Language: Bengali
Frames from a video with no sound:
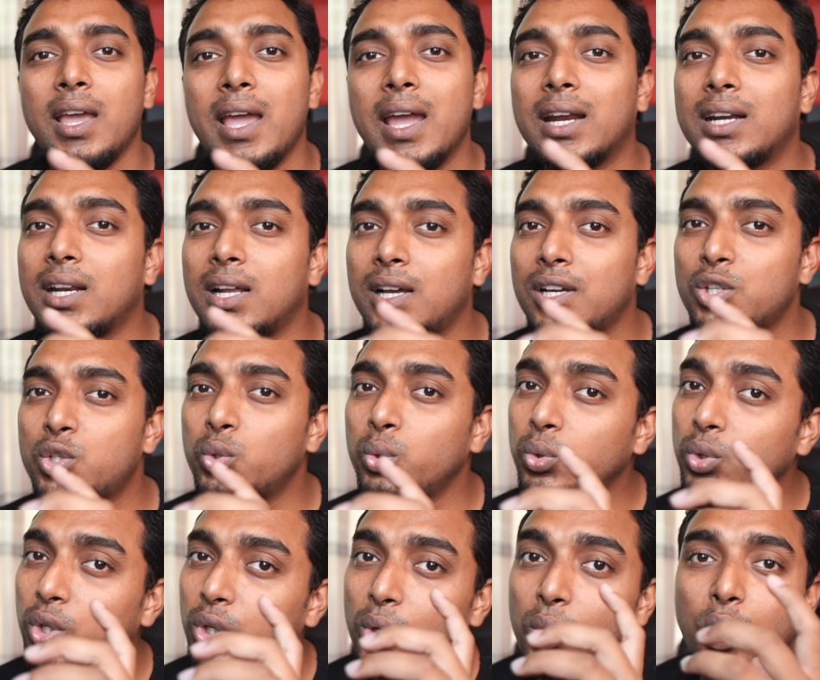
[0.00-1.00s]
একটা
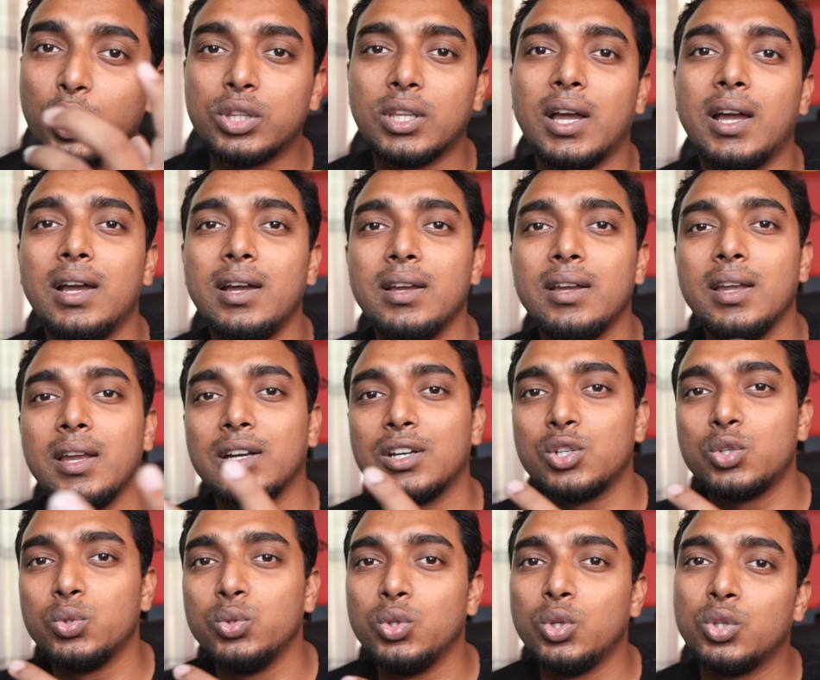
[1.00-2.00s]
সুন্দর কথা একটা
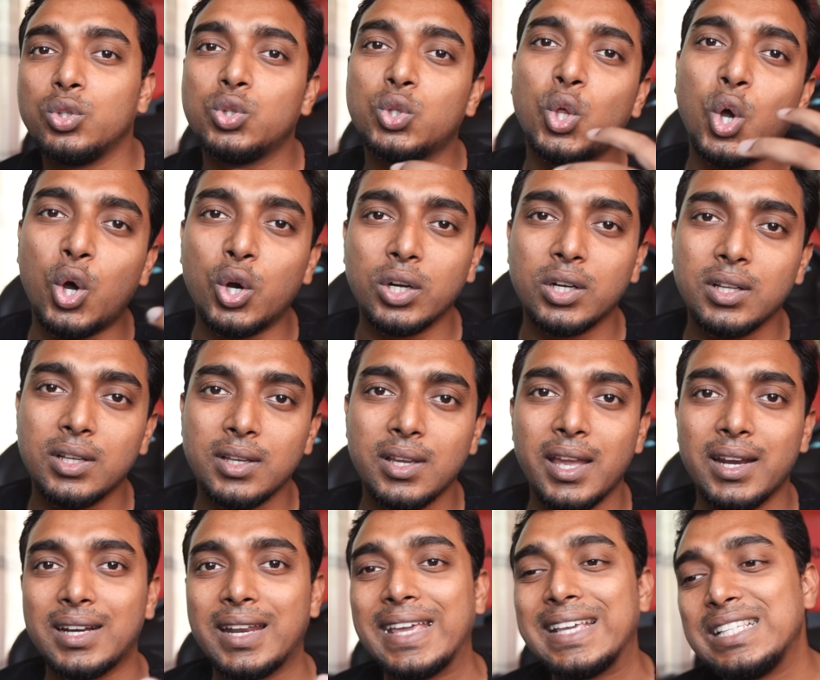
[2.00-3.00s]
সুন্দর থট
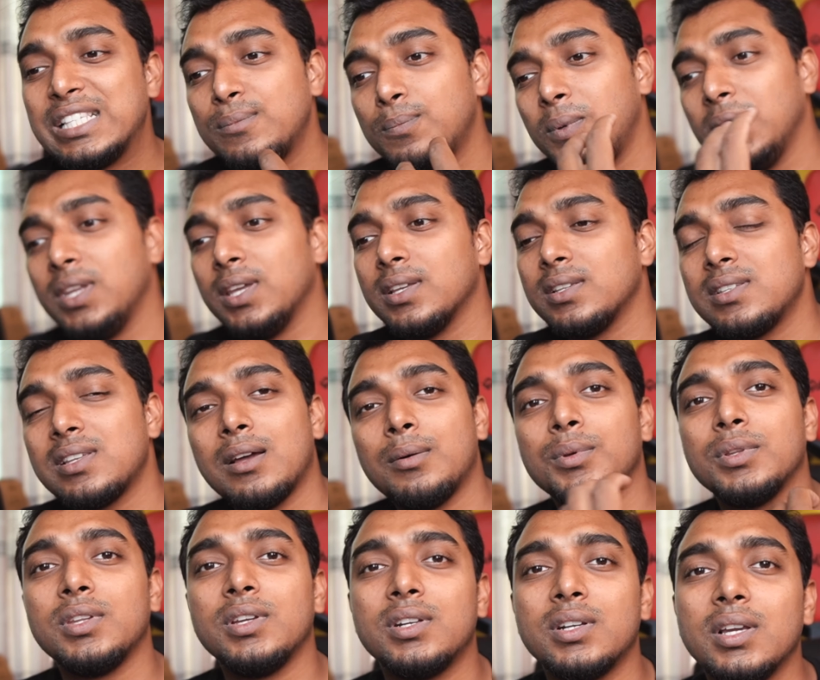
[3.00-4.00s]
একটা এক্সপিরিয়েন্স
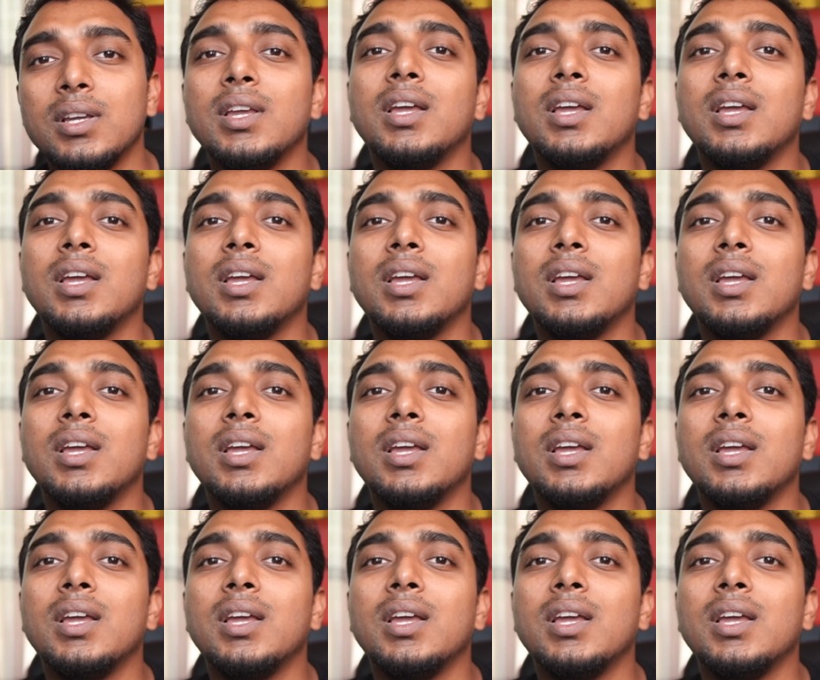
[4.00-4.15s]
আমাদের